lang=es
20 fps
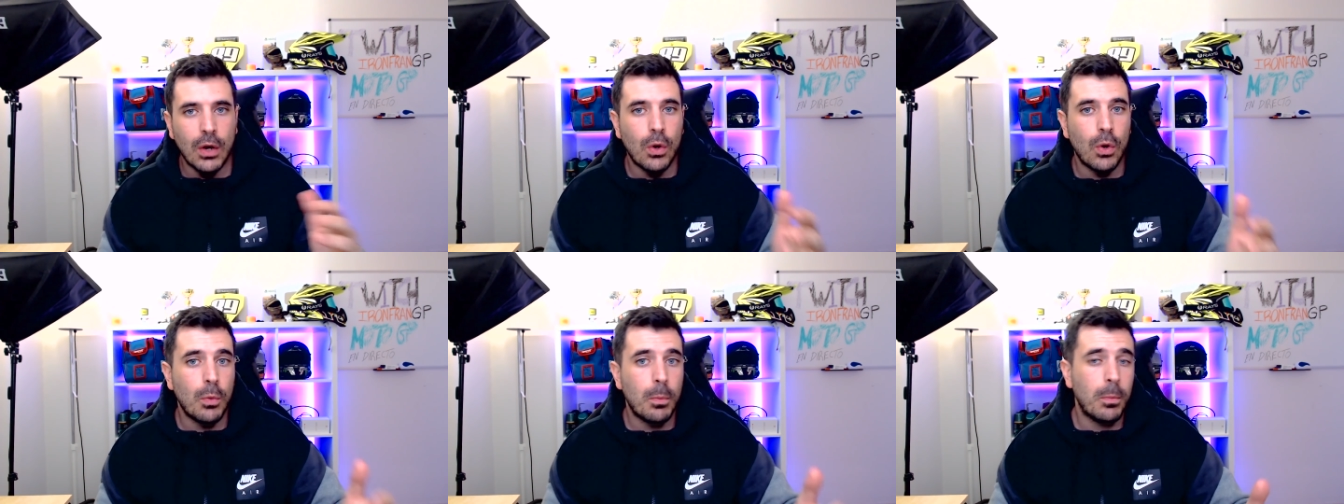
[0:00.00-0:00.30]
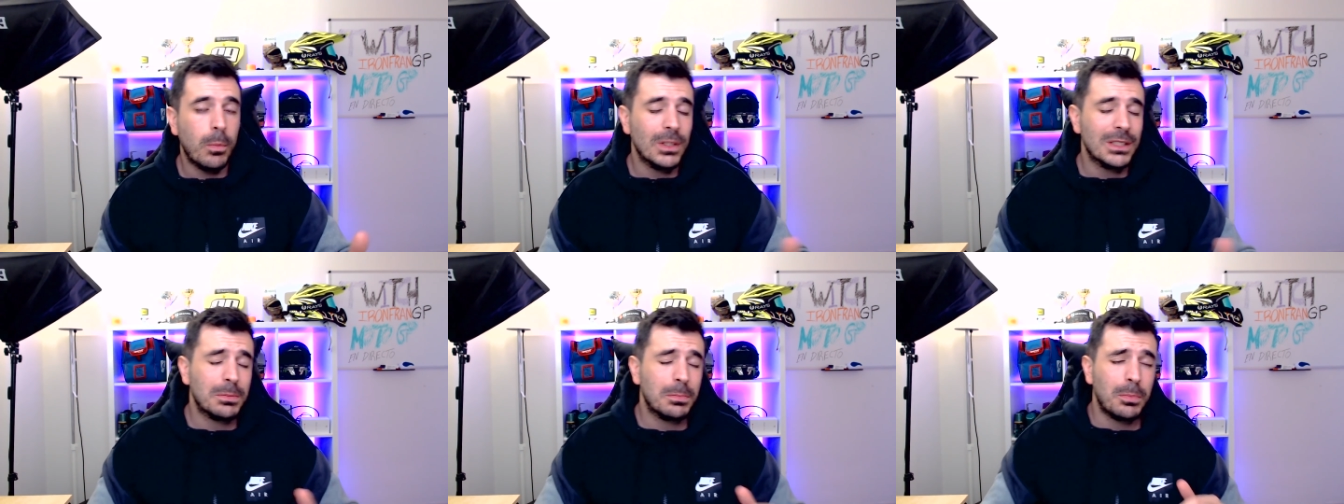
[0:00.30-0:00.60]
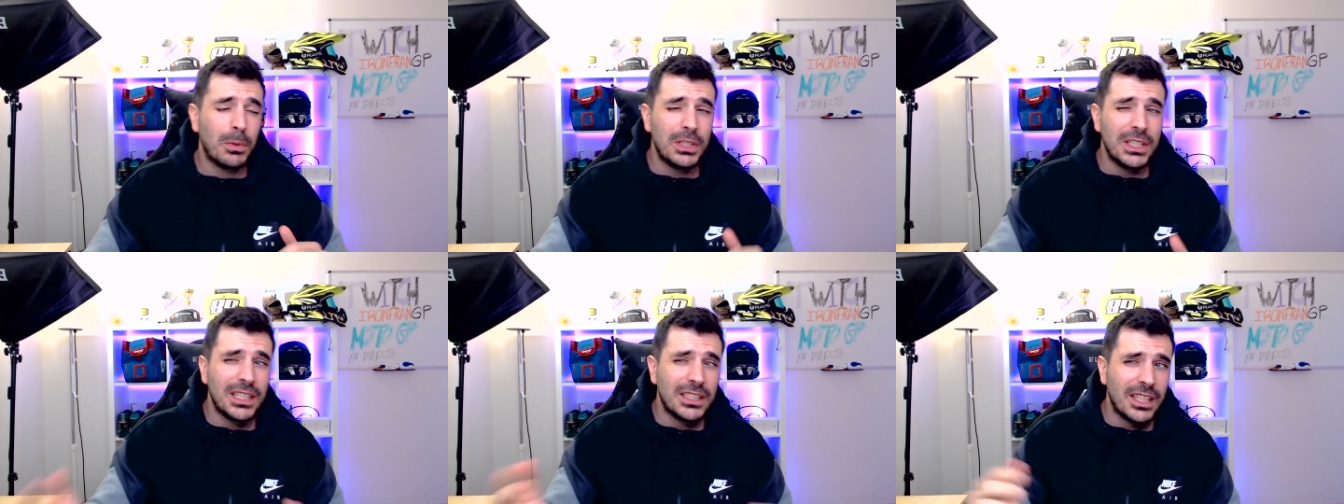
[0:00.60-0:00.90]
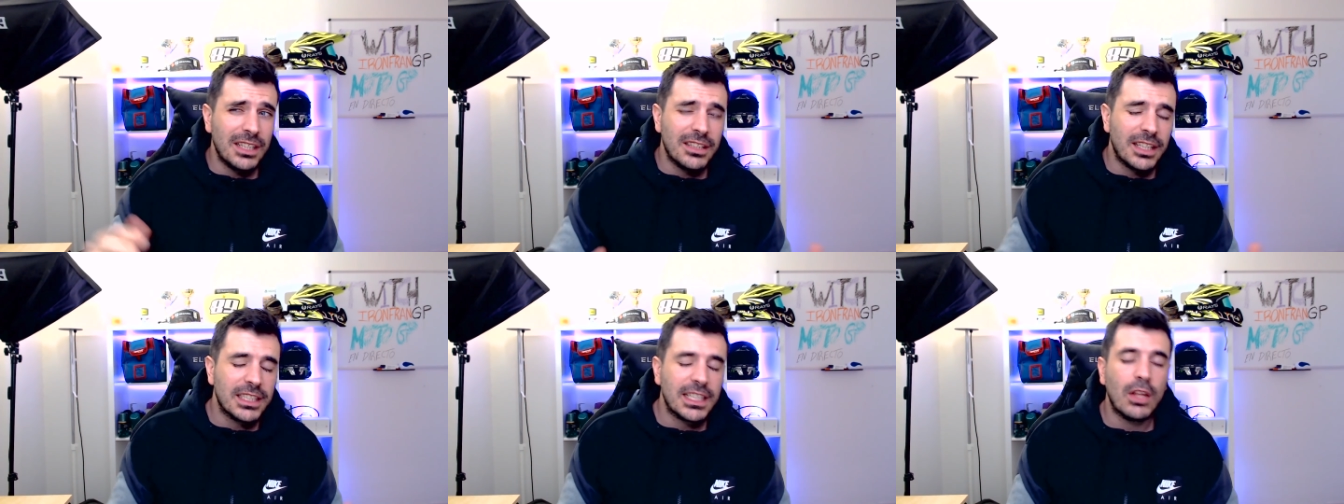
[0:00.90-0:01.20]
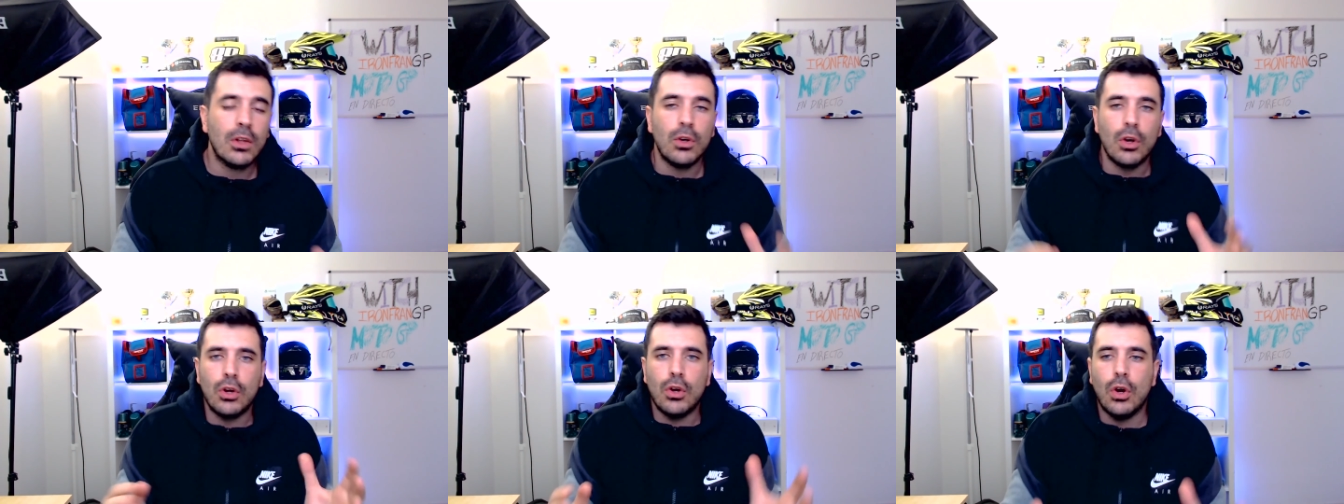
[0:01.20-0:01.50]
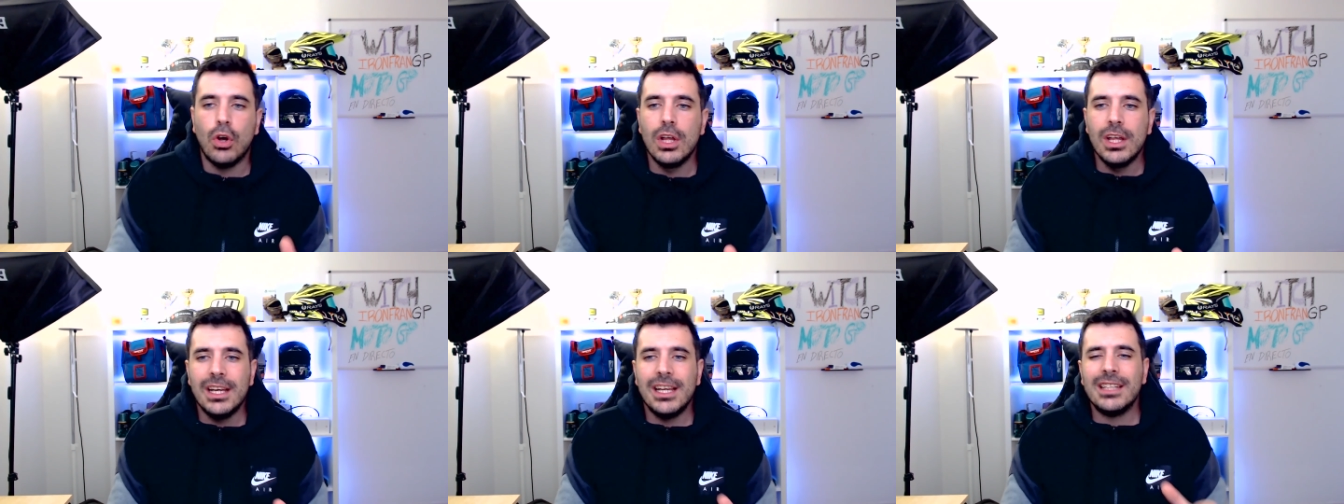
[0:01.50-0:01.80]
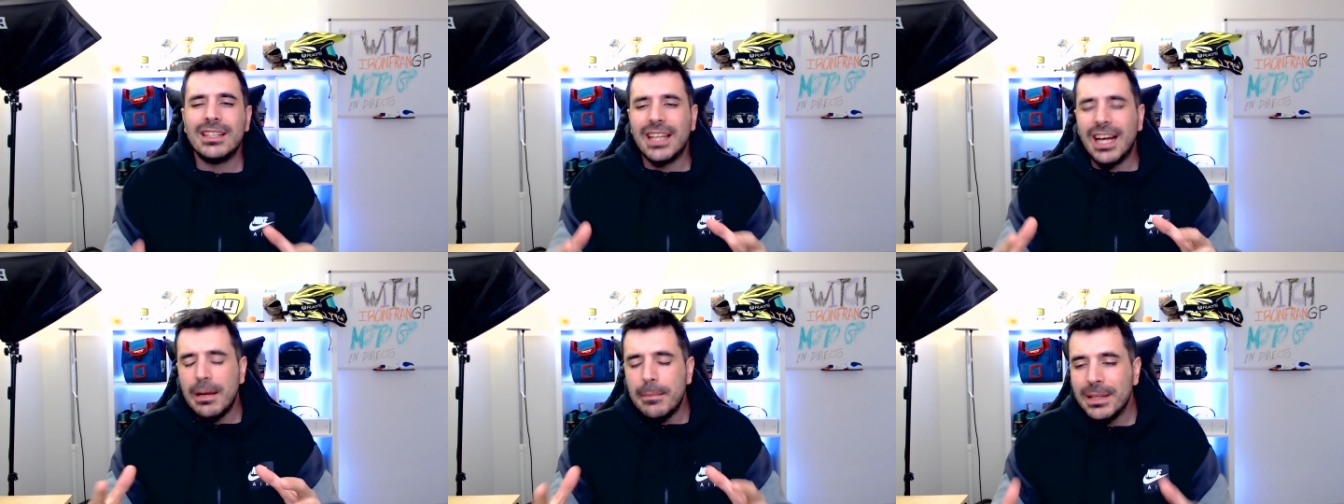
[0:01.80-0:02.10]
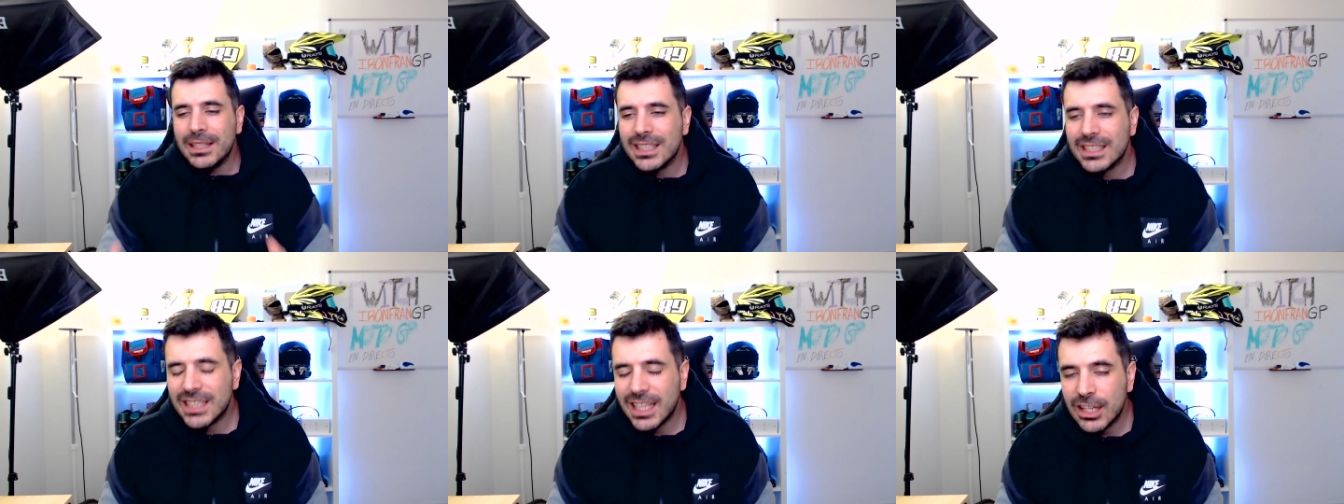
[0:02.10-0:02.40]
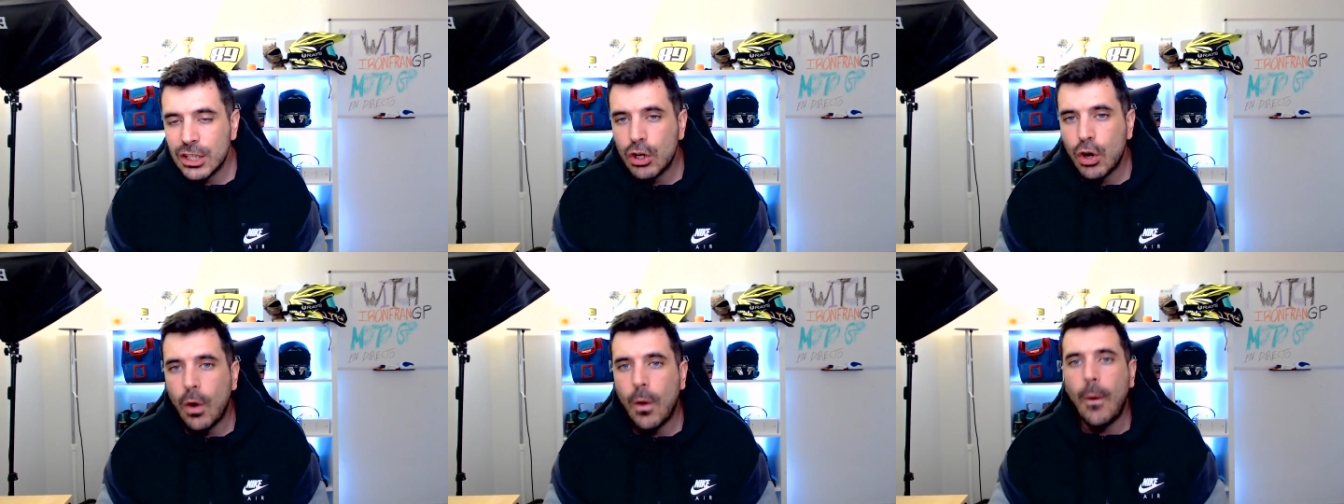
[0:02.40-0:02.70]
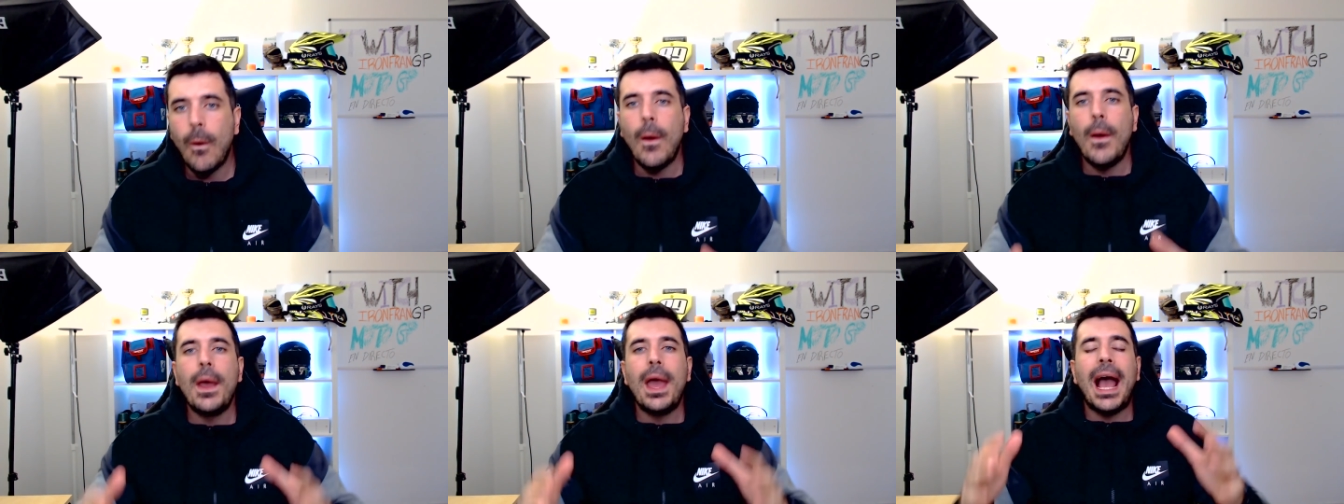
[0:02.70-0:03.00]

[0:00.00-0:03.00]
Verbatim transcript: o pues podría estar interesado, no, no, literalmente se dijo,